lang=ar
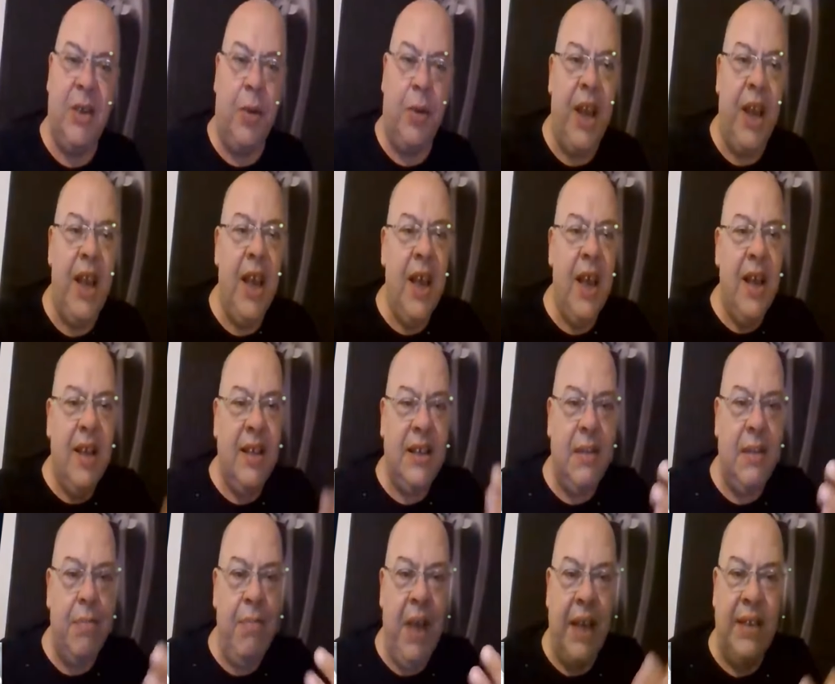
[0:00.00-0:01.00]
ثوري
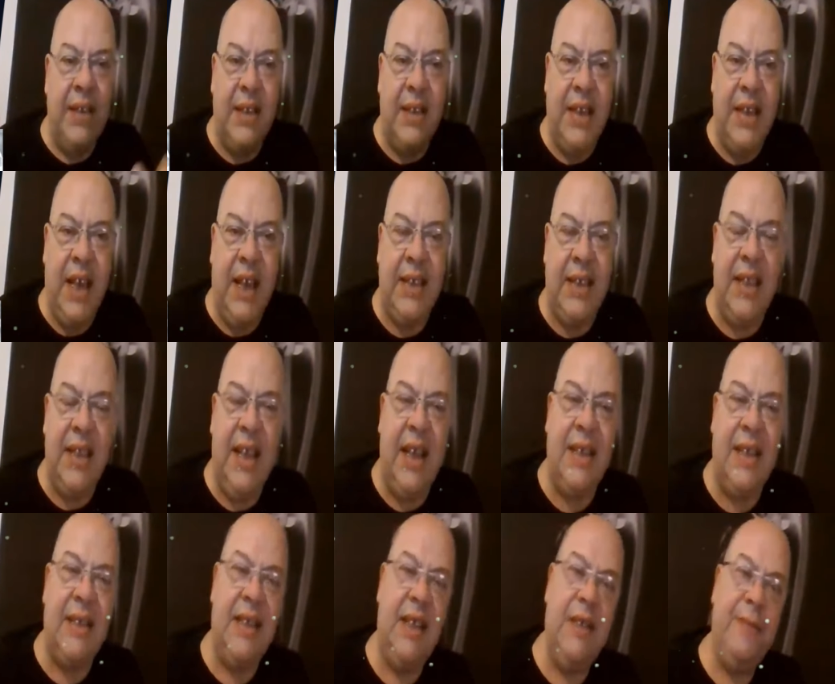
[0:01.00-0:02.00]
نسميه تصحيح
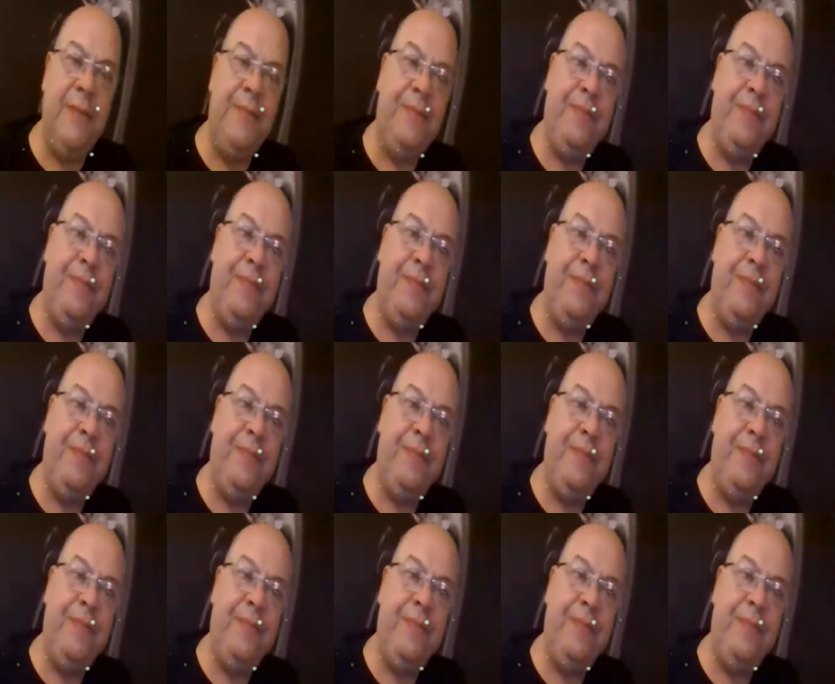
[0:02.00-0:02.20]
سياسي